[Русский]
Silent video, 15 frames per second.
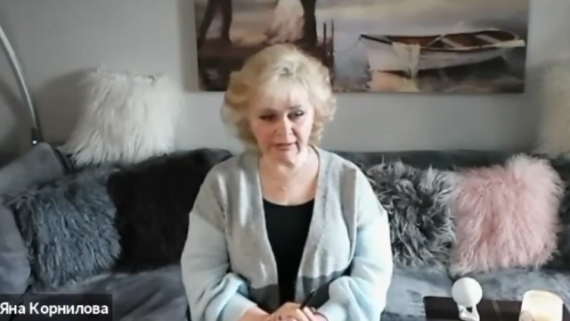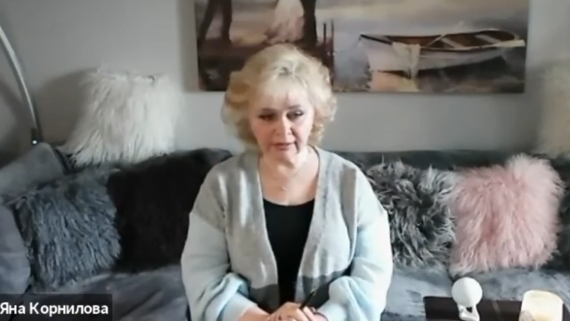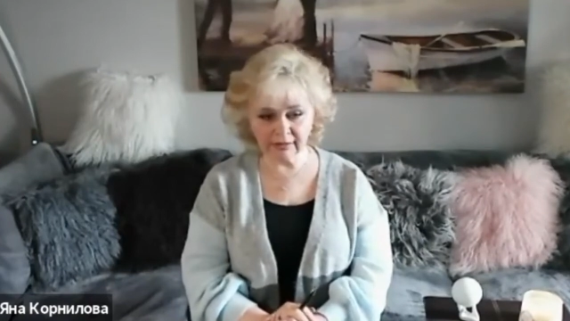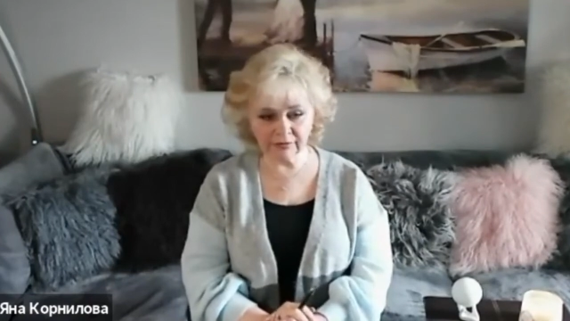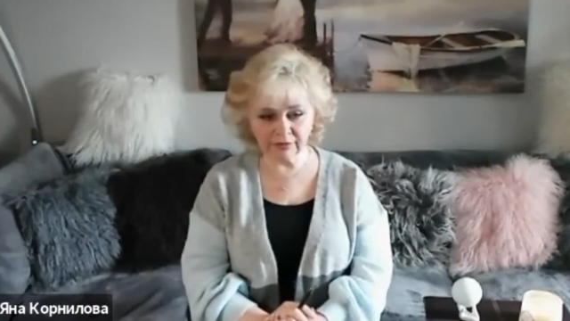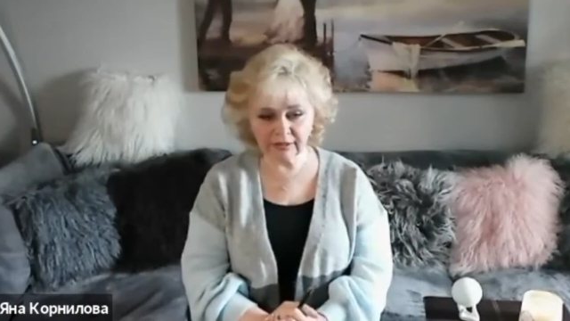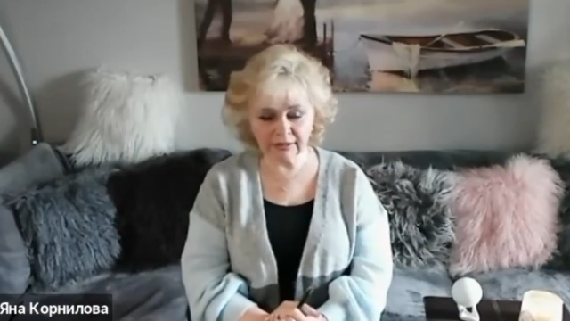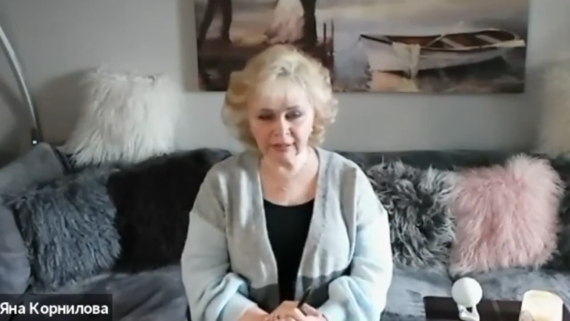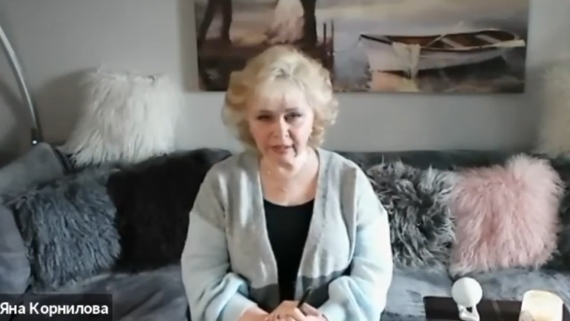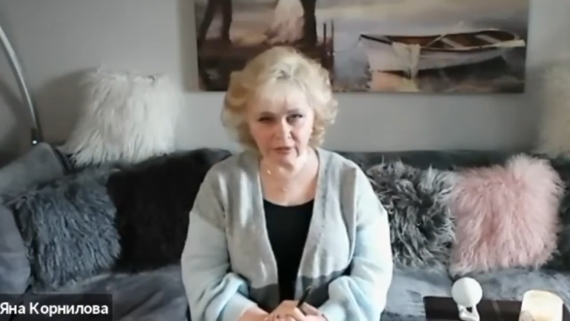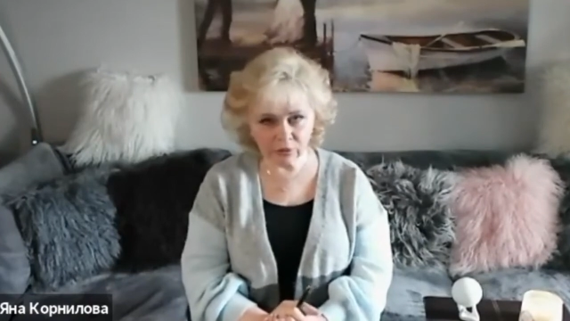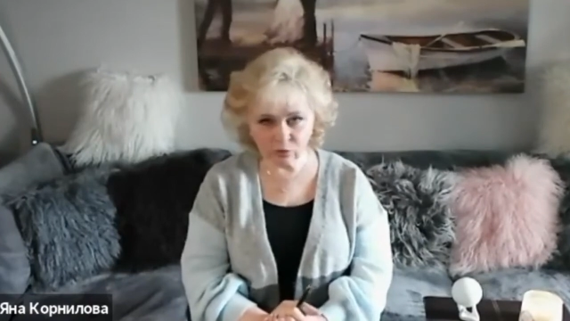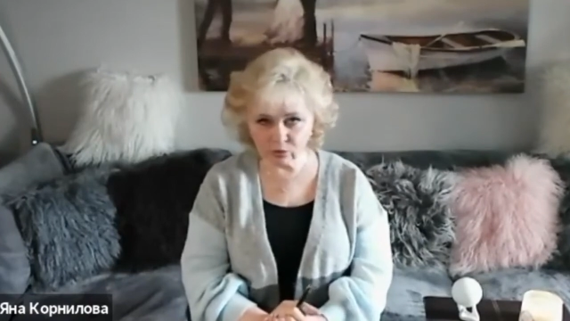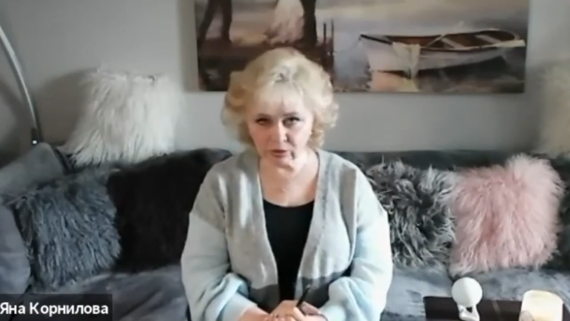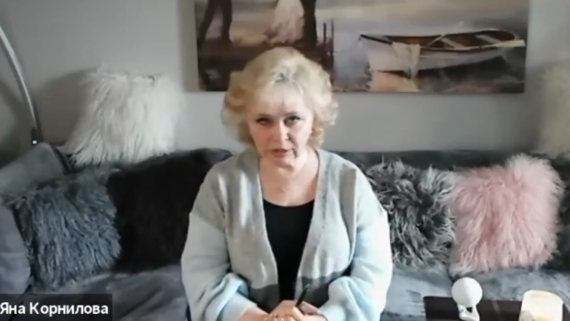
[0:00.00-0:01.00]
Для этого не
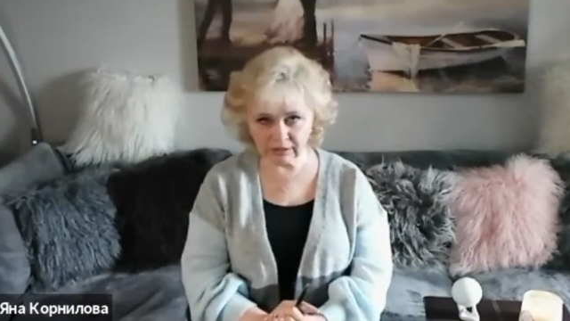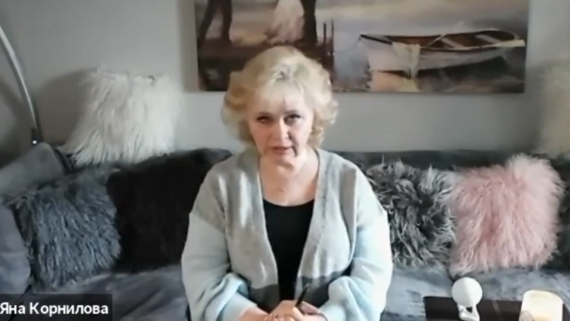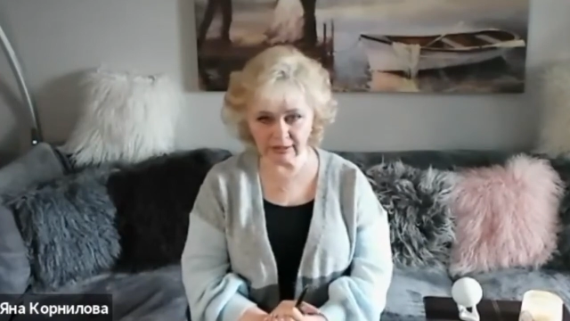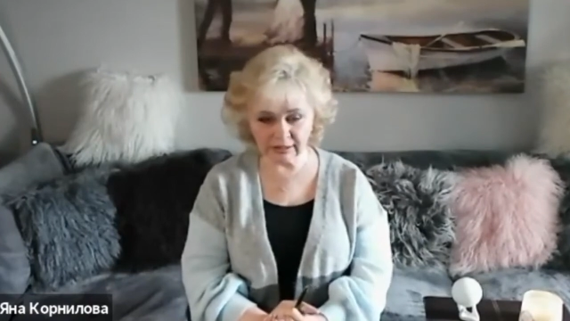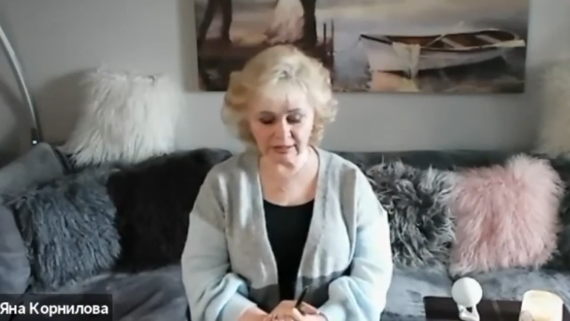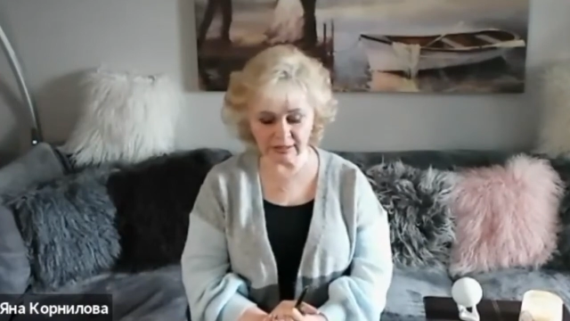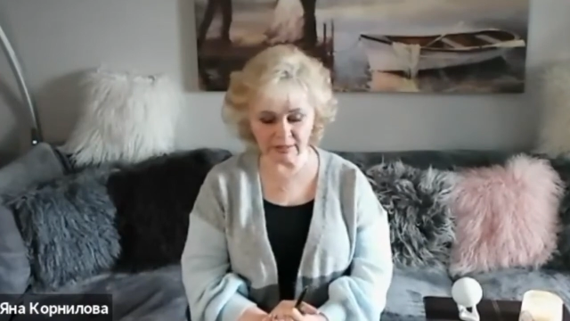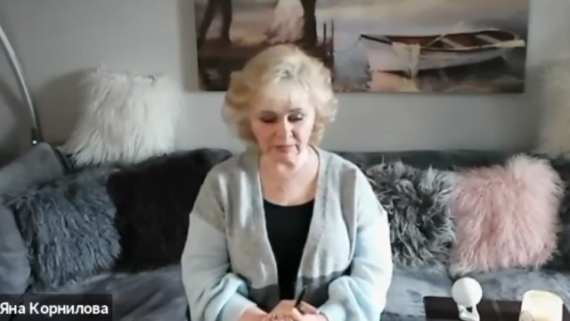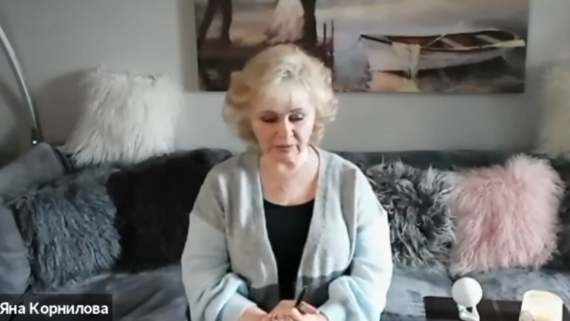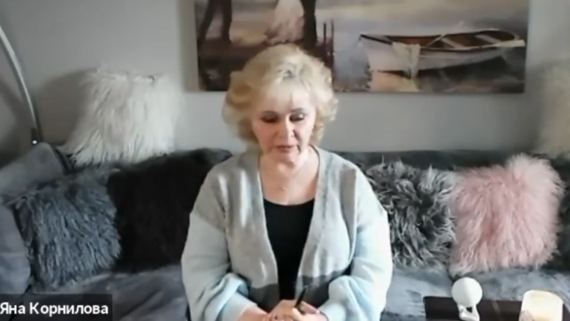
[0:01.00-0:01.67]
надо куда-то ехать,